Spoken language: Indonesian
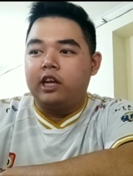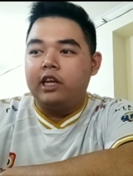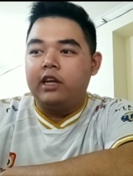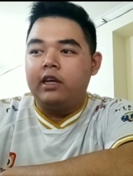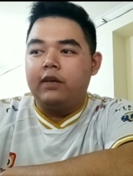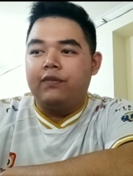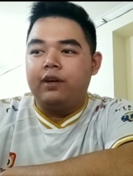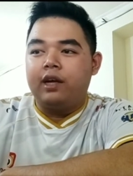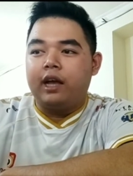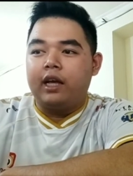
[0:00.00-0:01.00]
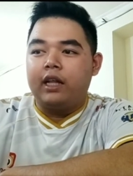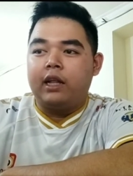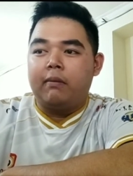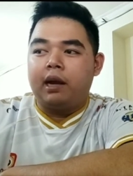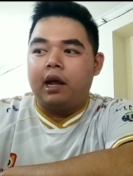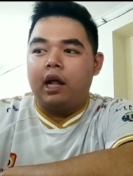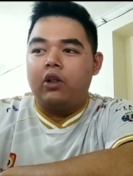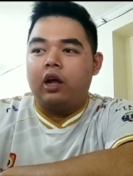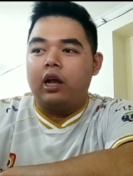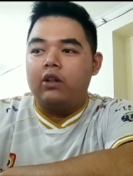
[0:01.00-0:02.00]
Jadi even kayak kita menang atau
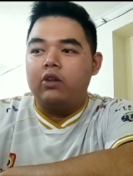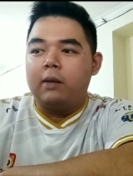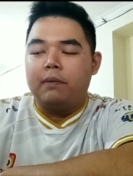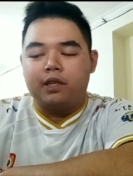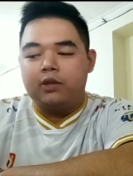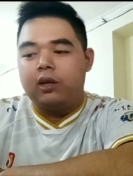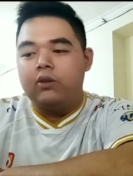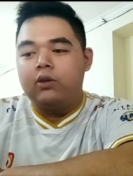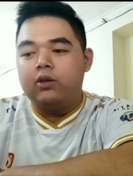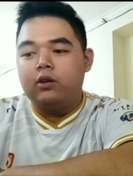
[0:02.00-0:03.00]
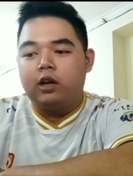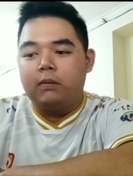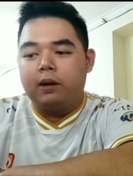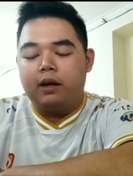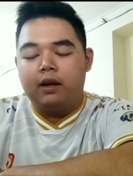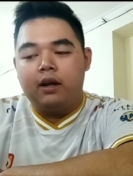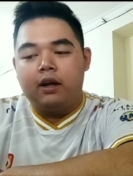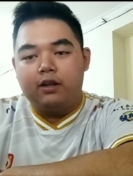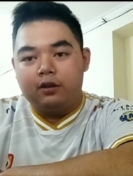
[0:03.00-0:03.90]
kalah tuh dapat sesuatu gitu daripada enggak.